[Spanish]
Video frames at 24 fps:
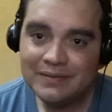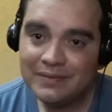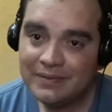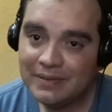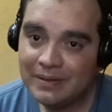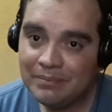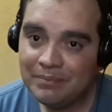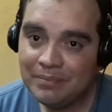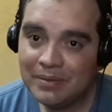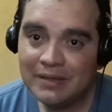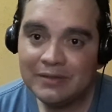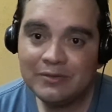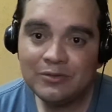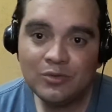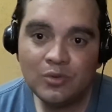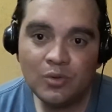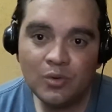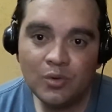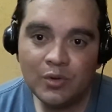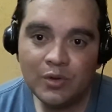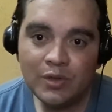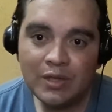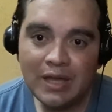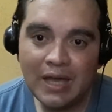Siempre
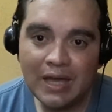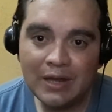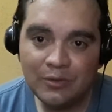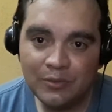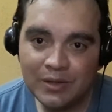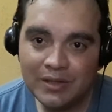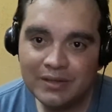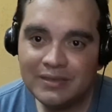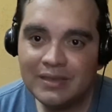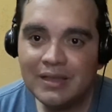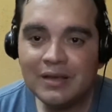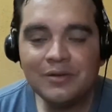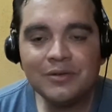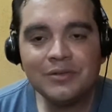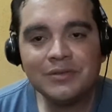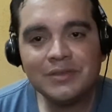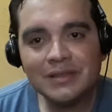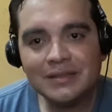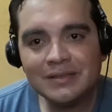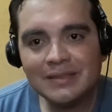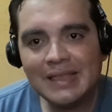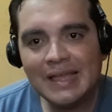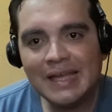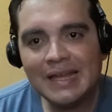estoy anuente a
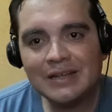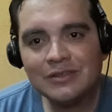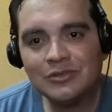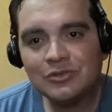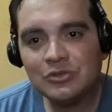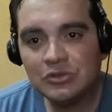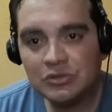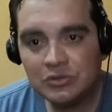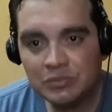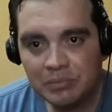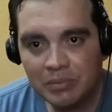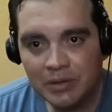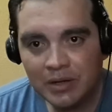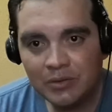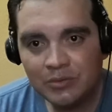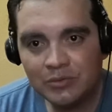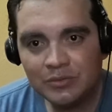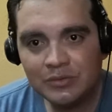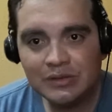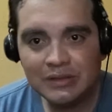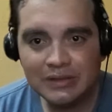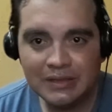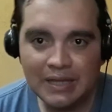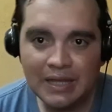contestar sus
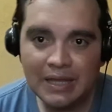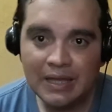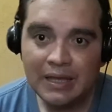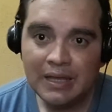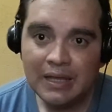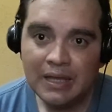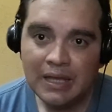preguntas.